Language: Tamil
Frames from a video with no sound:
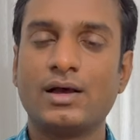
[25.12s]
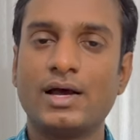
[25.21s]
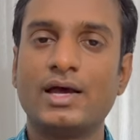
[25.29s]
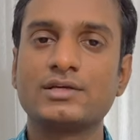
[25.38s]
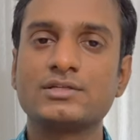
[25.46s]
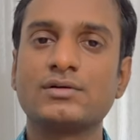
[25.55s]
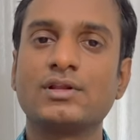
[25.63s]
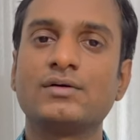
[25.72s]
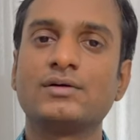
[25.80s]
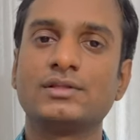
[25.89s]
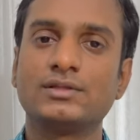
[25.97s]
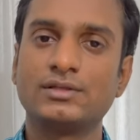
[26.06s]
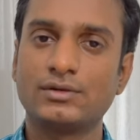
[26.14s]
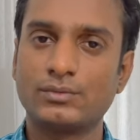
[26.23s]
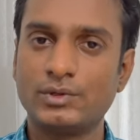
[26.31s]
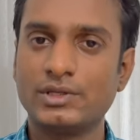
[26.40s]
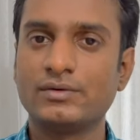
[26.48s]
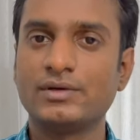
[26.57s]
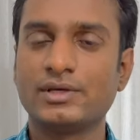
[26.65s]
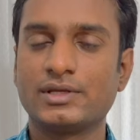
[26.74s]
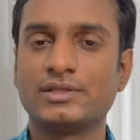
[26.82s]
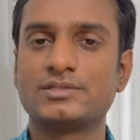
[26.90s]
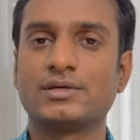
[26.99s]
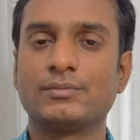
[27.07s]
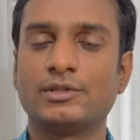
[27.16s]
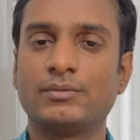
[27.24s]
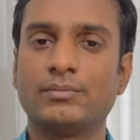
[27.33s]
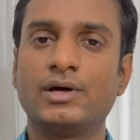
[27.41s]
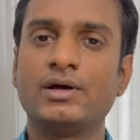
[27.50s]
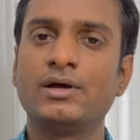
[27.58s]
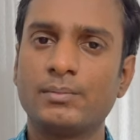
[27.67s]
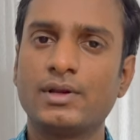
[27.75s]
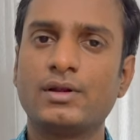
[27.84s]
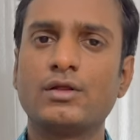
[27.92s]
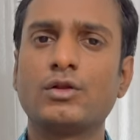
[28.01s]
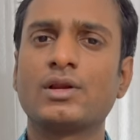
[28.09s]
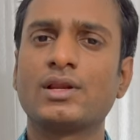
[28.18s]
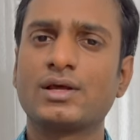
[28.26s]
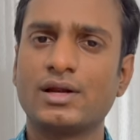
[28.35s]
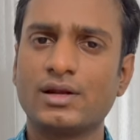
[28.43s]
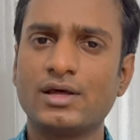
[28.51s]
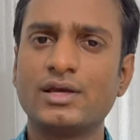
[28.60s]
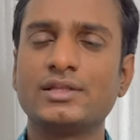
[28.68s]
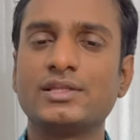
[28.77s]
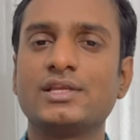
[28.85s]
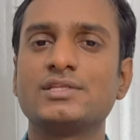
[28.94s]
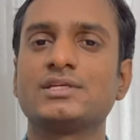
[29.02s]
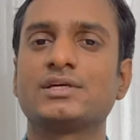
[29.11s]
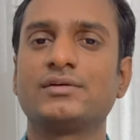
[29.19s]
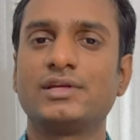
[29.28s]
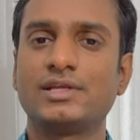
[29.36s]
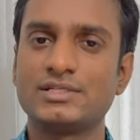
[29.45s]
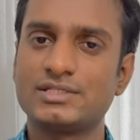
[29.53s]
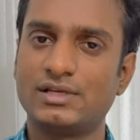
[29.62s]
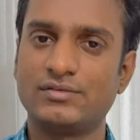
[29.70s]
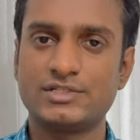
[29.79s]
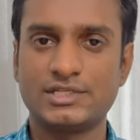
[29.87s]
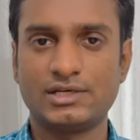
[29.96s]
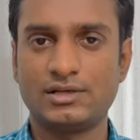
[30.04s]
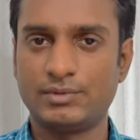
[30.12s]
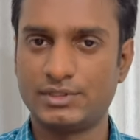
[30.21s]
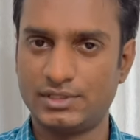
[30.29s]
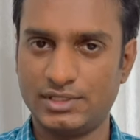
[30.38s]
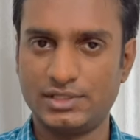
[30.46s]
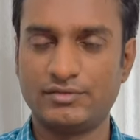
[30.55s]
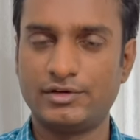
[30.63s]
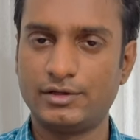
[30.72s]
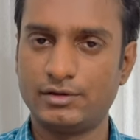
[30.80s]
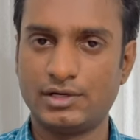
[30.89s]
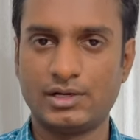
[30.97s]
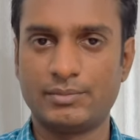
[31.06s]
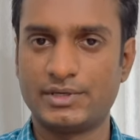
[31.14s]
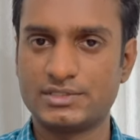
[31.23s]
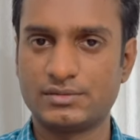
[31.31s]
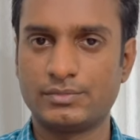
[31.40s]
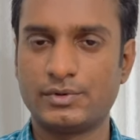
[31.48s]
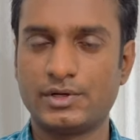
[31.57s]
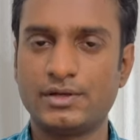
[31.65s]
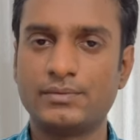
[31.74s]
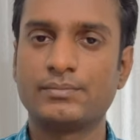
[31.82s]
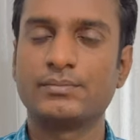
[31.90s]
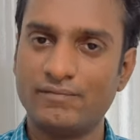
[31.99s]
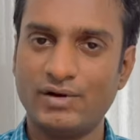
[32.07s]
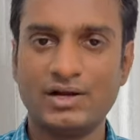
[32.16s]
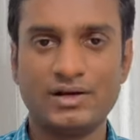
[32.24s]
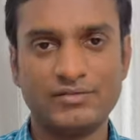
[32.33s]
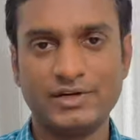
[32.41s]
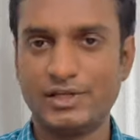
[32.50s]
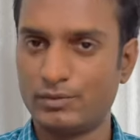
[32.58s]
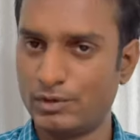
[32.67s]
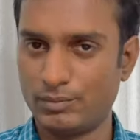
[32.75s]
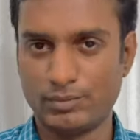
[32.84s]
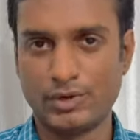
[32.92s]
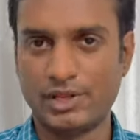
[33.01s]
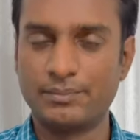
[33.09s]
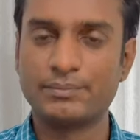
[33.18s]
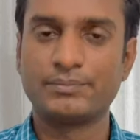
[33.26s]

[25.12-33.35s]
ஆக்சுவலாக வந்து இந்த குளிக்க வைக்கிறது சம்மந்தமாக பெற்றோர்கள் கட்டாயம் தெரிஞ்சுக்க வேண்டிய சில விஷயங்களை பற்றி தான் இந்த வீடியோவில் நான் பேச போகிறேன் வாங்க வீடியோக்குள்ளே போகலாம்